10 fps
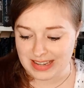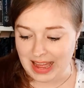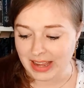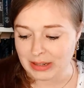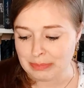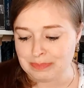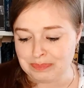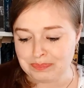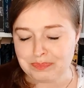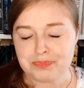Drachen
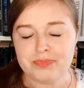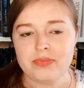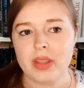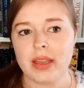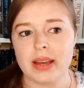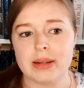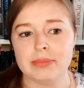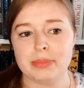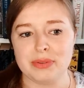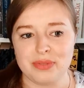
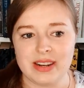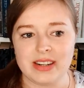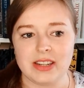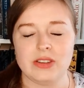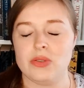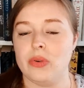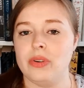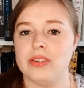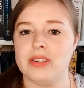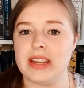ähm, befindet
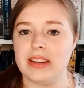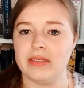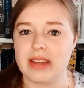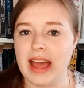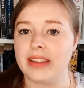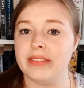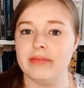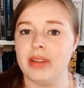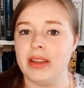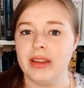und den
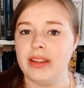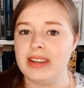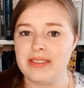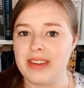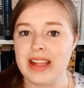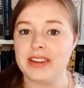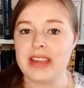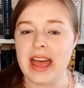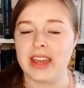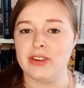Drachen der
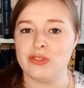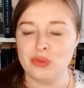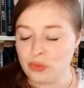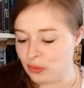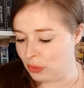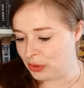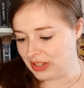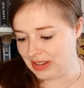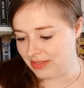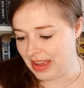Welt eine
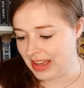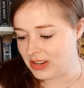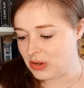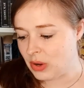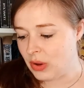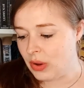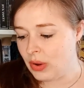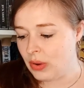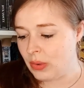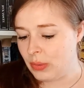Zuflucht gewährt.
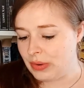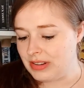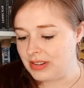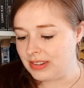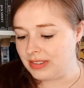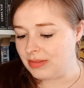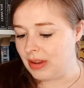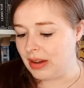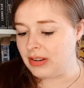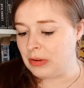Und es,
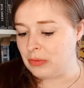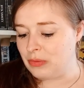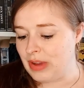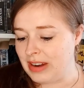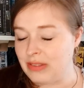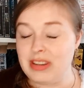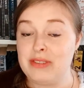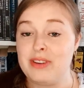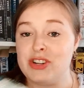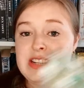ja, da werden die
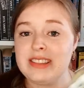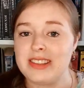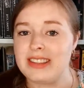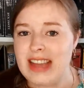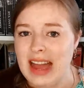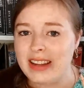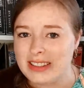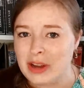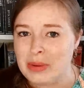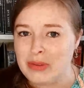verschiedensten Drachen,
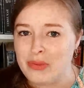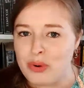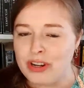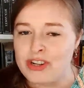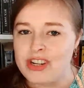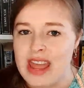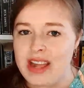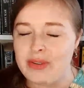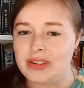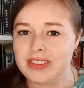glaube ich,
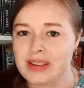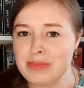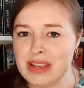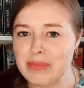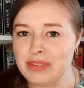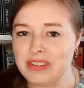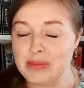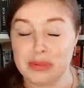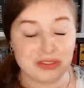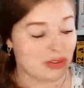vorgestellt und es gibt eben
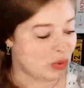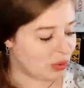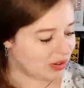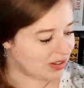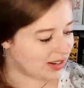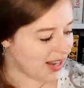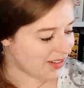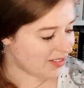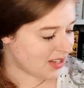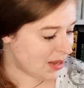diese Mission, den
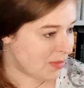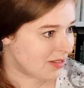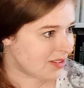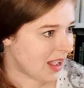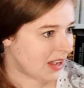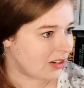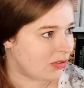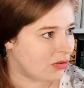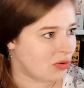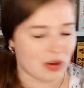letzten
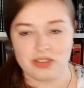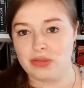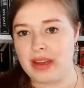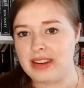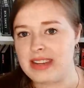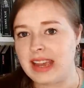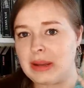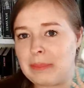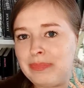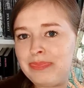Himmelsdrachen noch zu
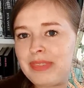entdecken.